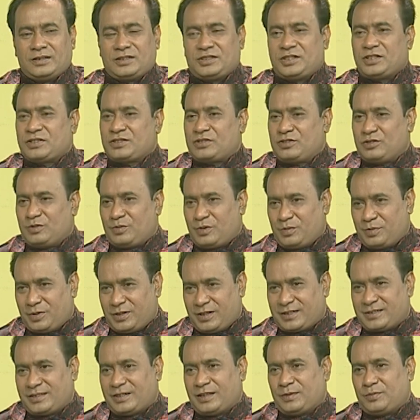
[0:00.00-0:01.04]
শেষ নবাবের
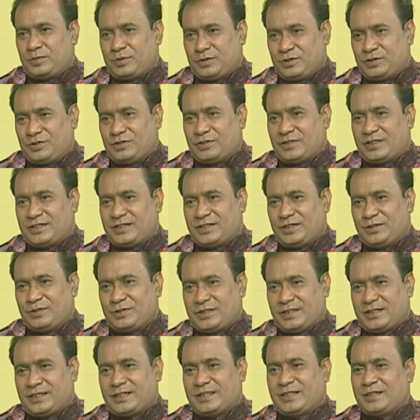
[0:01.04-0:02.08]
একটা প্রযোজনা ছিল
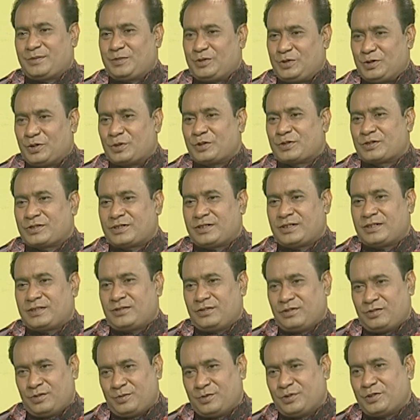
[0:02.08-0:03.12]
সেখানে আমি জগৎ শেঠ
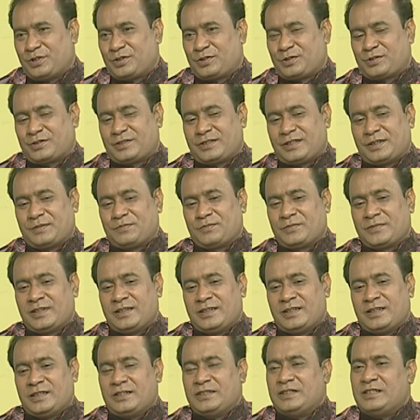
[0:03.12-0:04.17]
অভিনয় করতাম
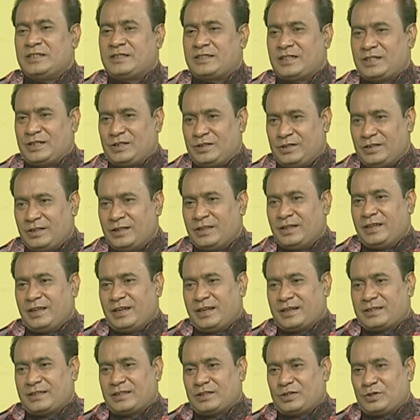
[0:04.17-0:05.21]
নিতাই
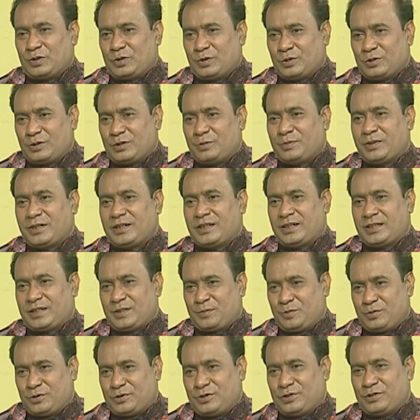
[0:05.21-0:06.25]
একটা শরত্তর মেঘের একটা
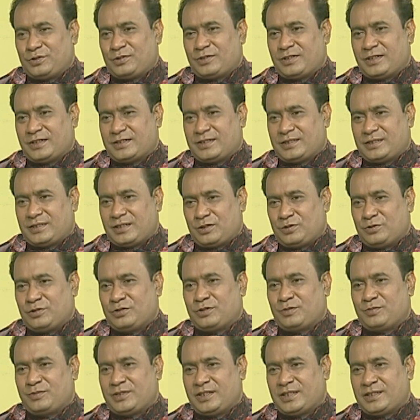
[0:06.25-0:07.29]
প্রযোজনা আছে
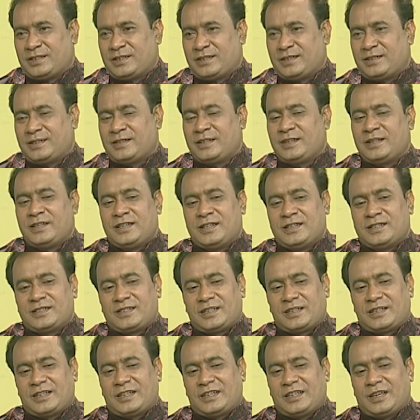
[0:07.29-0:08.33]
চারুনিরম থিয়েটারের
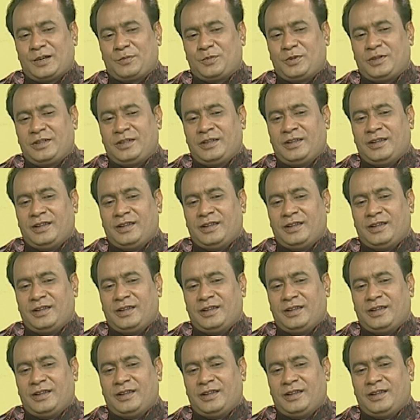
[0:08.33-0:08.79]
সেখানে আমি